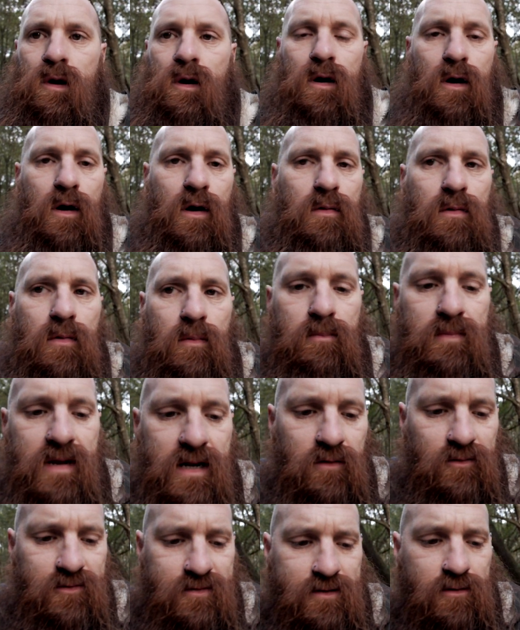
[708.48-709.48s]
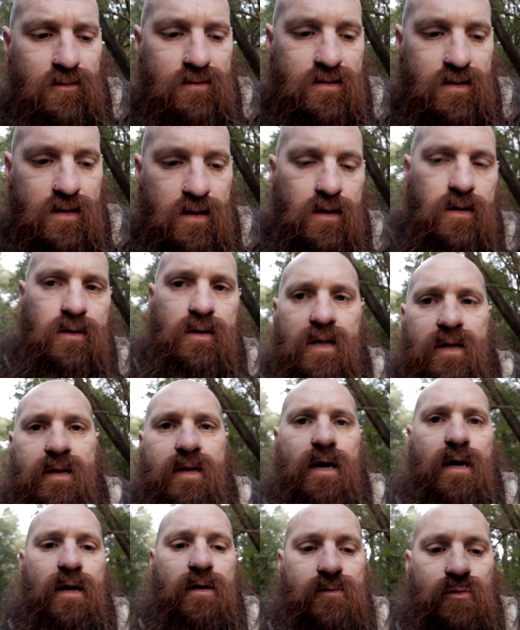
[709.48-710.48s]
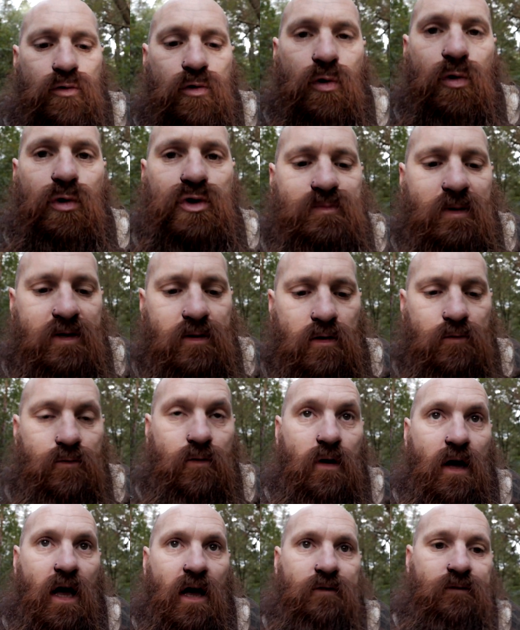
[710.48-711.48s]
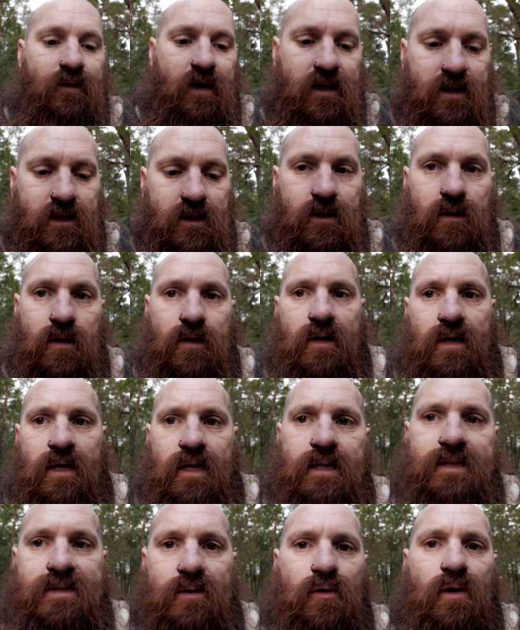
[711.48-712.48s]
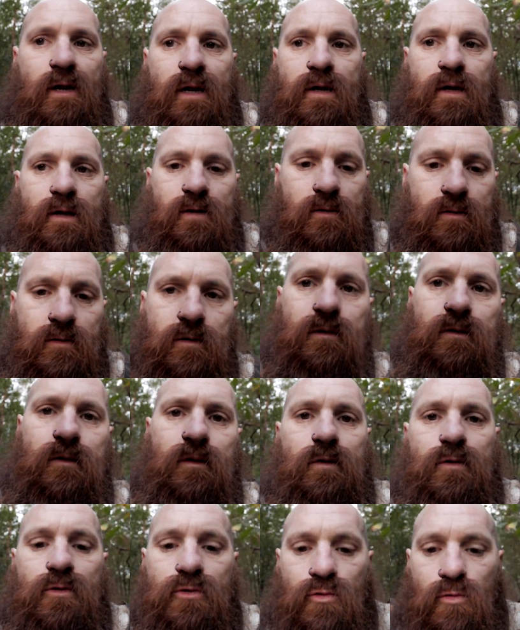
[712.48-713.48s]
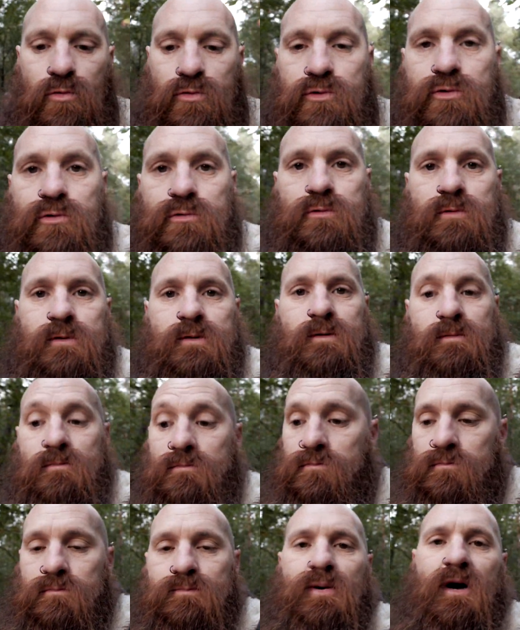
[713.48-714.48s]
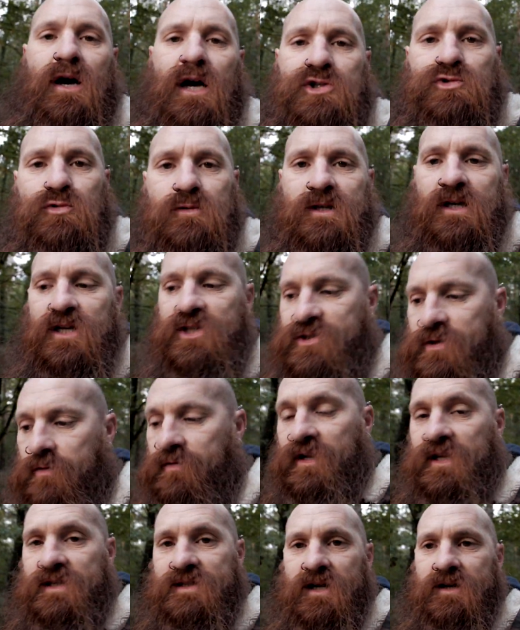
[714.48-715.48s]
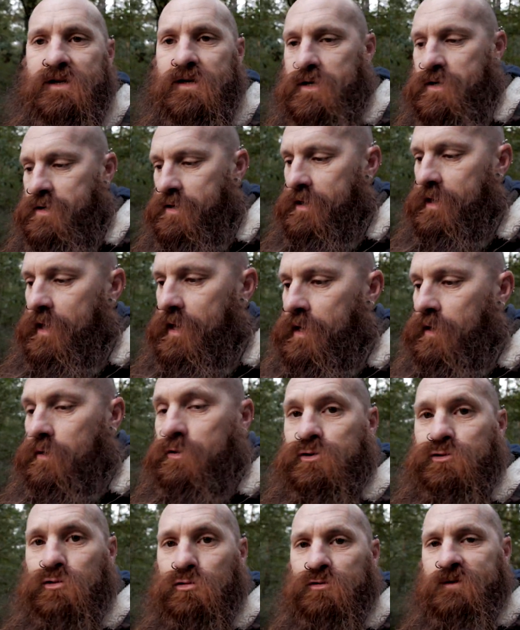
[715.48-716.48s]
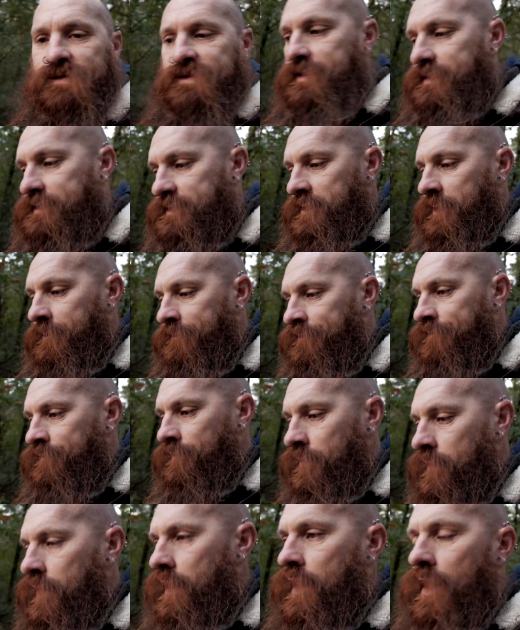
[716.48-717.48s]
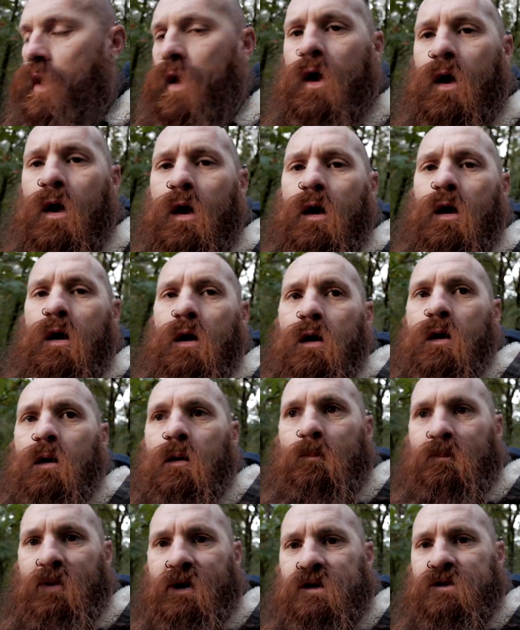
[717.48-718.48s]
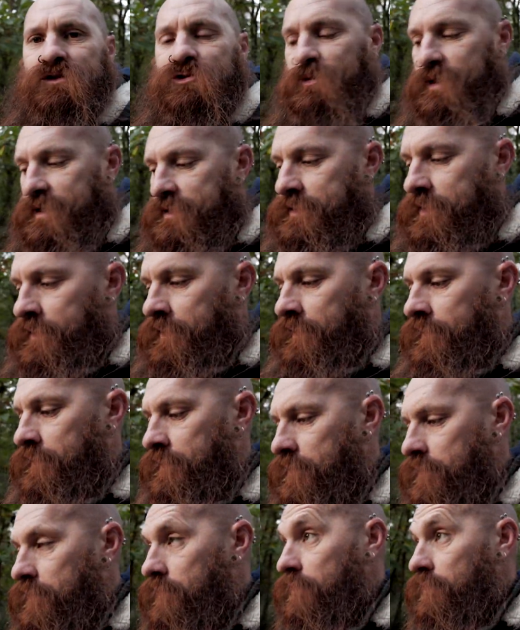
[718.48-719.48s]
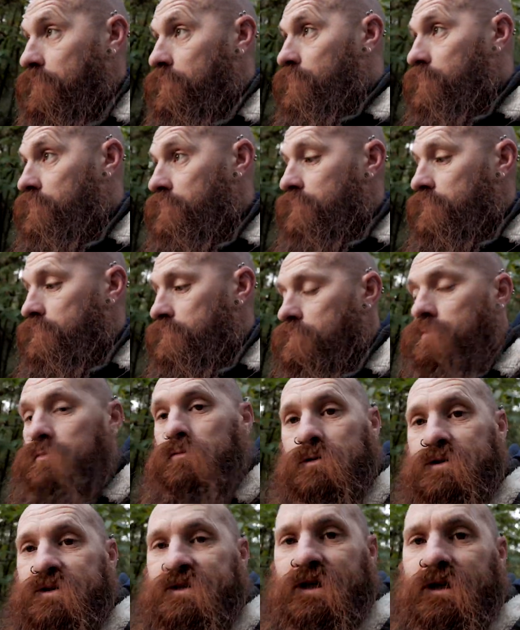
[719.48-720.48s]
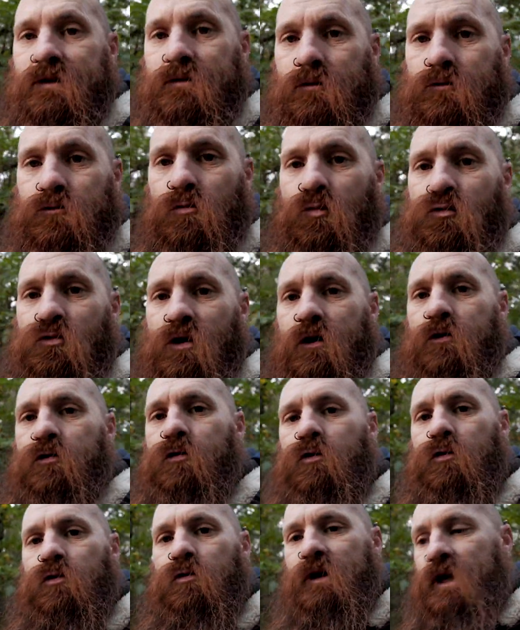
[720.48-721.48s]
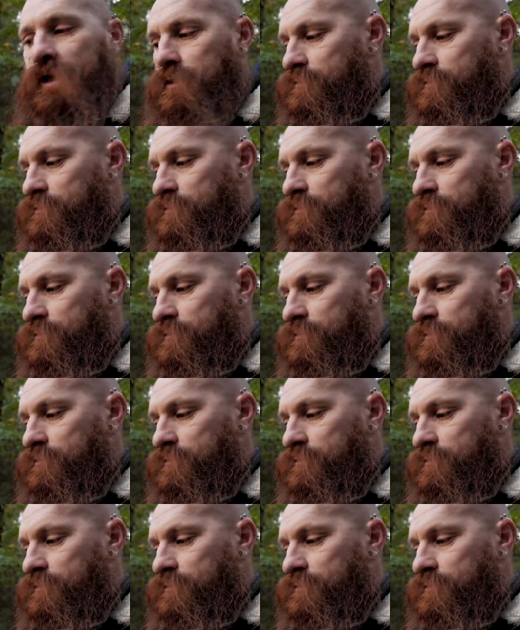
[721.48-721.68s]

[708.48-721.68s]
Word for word: En 1951, il y a de grosses manœuvres avec les Anglais donc parachutage avec les Alliés, sur le site. Par la suite, le site de Point Clos est